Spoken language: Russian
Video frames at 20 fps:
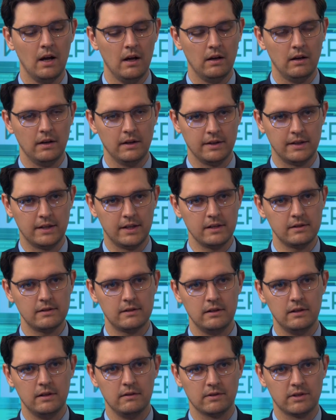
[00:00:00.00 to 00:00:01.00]

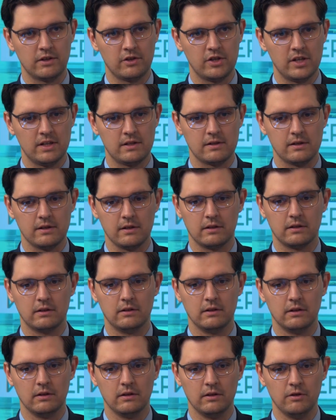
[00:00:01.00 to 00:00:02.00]
Если возвращаться
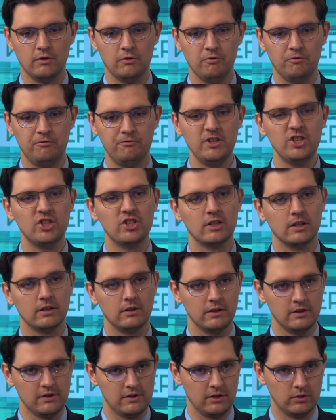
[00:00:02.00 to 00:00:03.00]
к
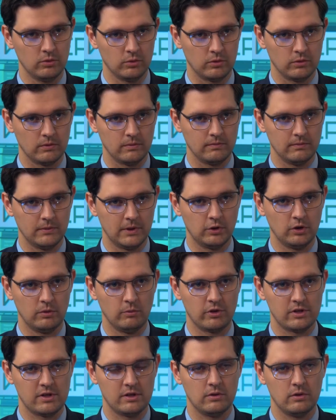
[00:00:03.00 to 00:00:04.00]
Фиджитал институту, который
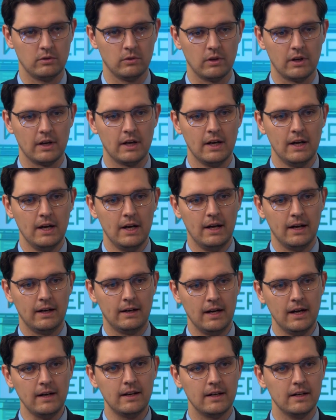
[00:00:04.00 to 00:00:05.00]
мы уже затронули,
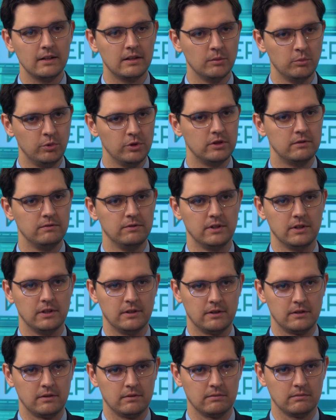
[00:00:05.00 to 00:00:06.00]
как это будет
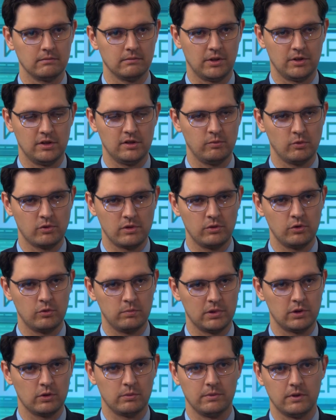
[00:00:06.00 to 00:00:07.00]
выглядеть? Хотелось бы узнать чуть
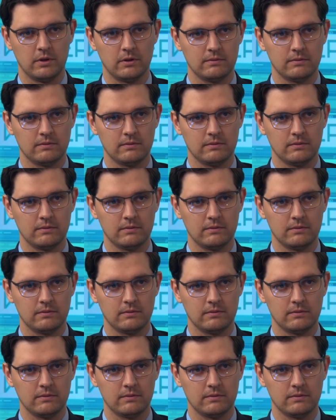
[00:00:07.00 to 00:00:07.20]
подробнее.